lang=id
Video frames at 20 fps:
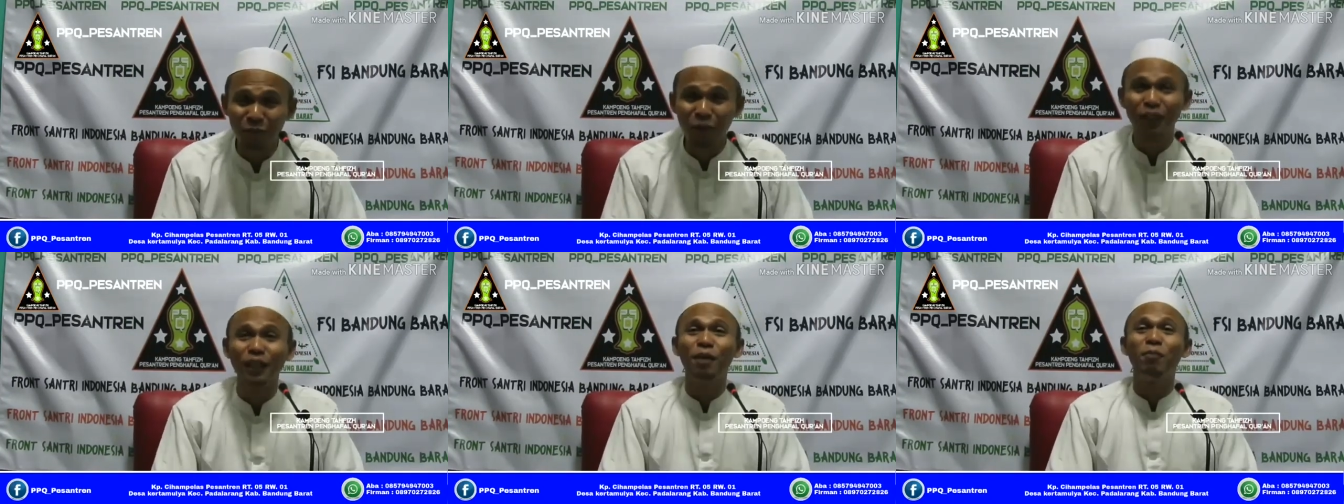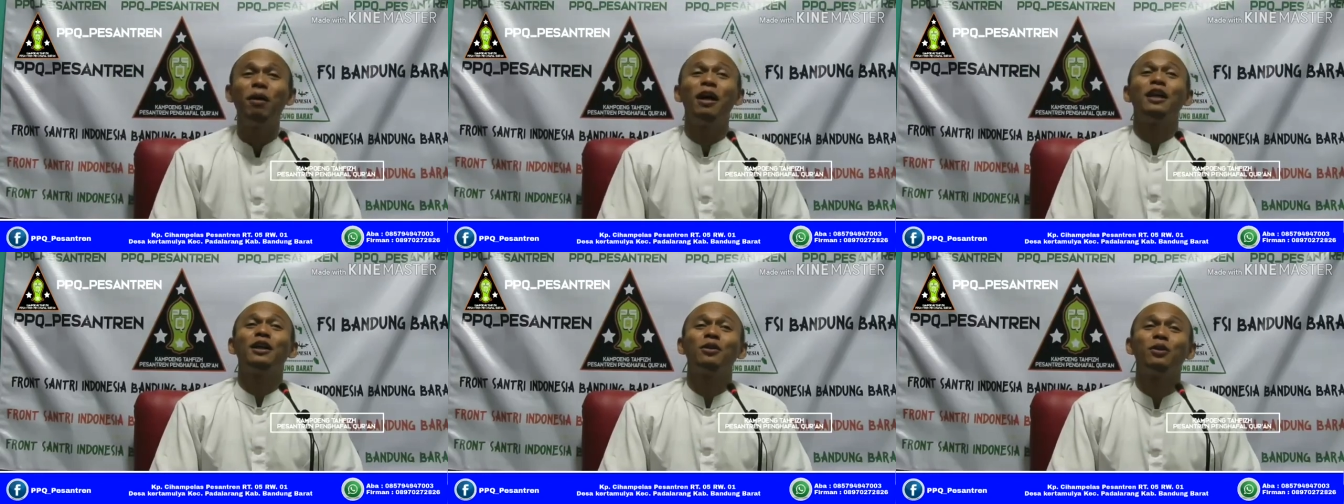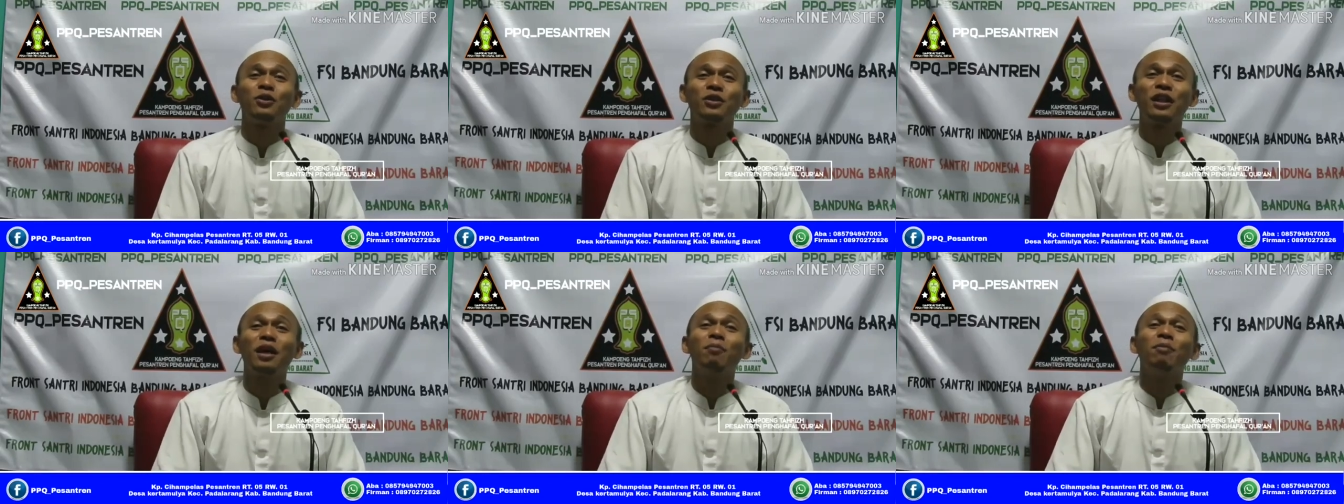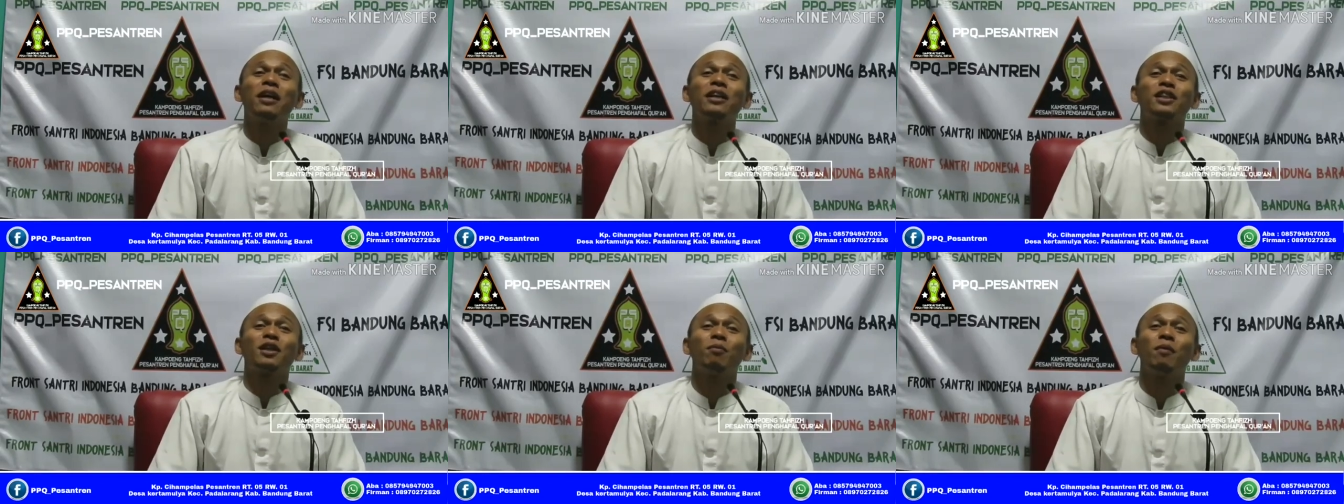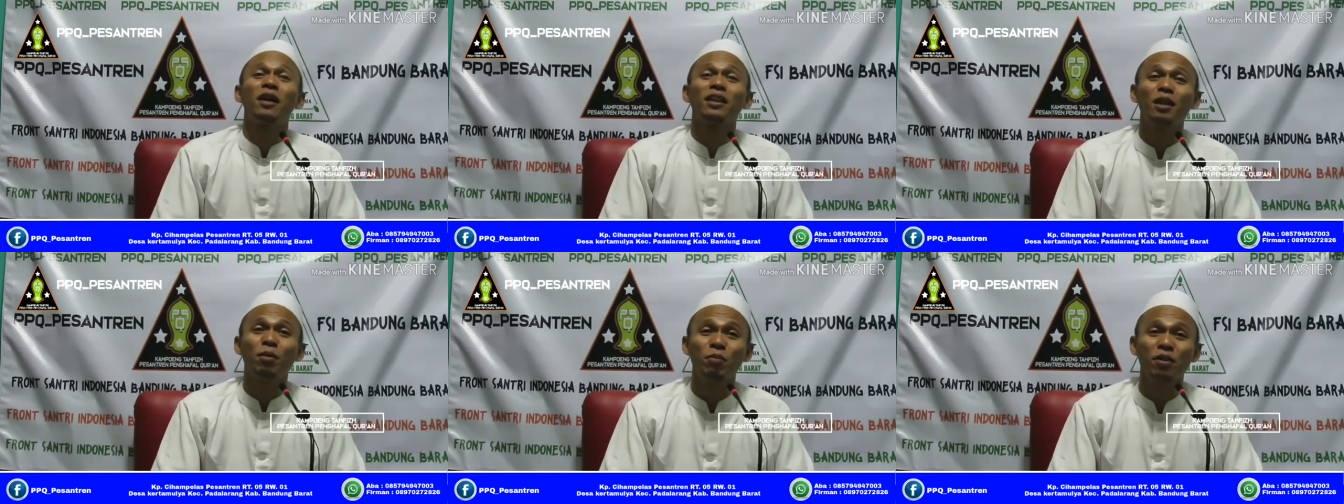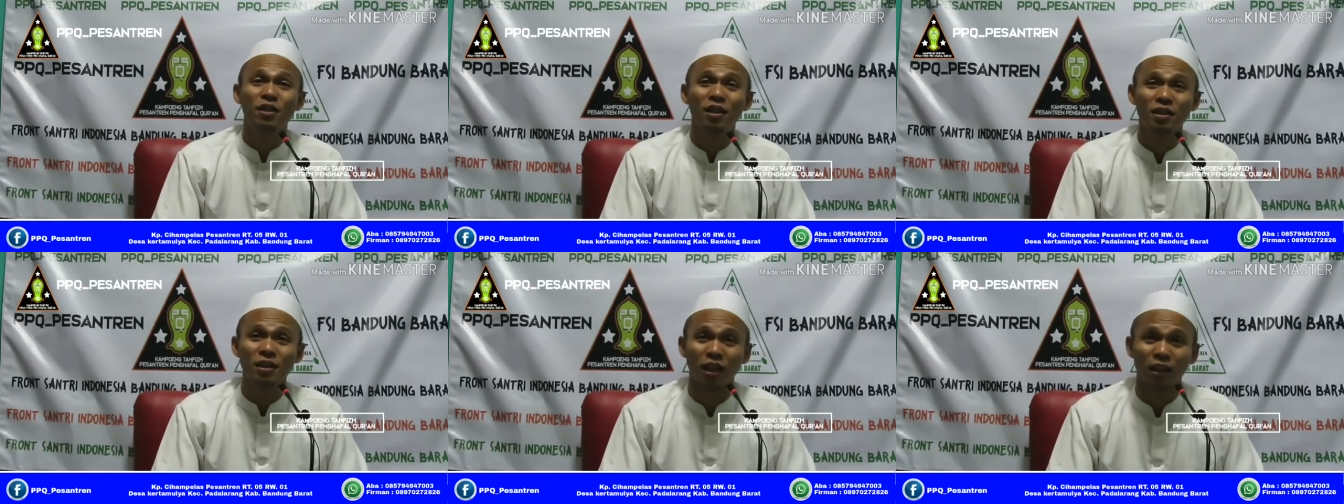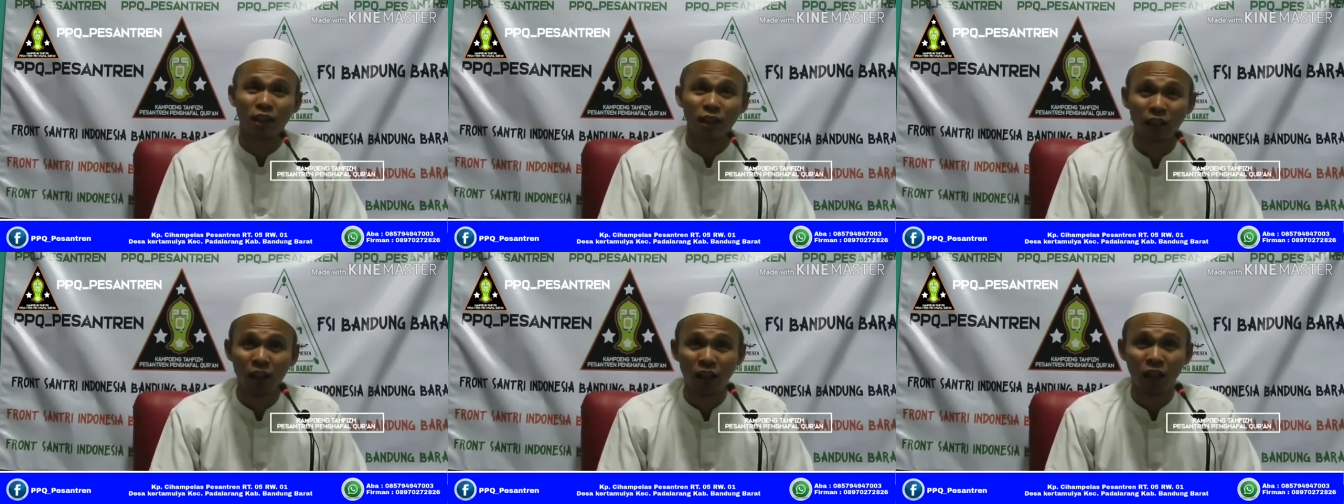Minimal dosa, maksimalnya bisa
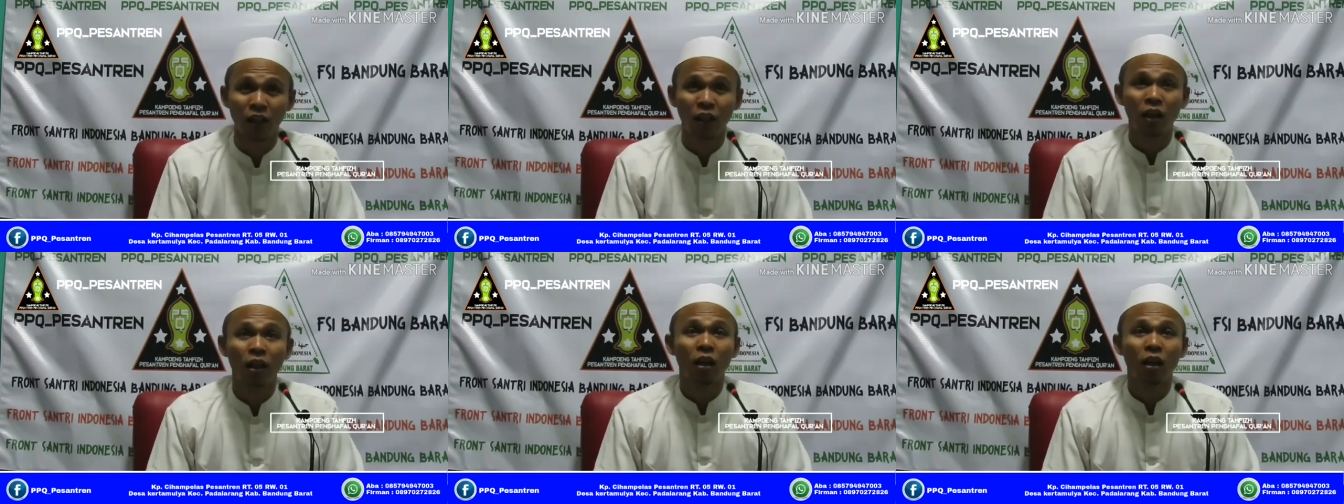jadi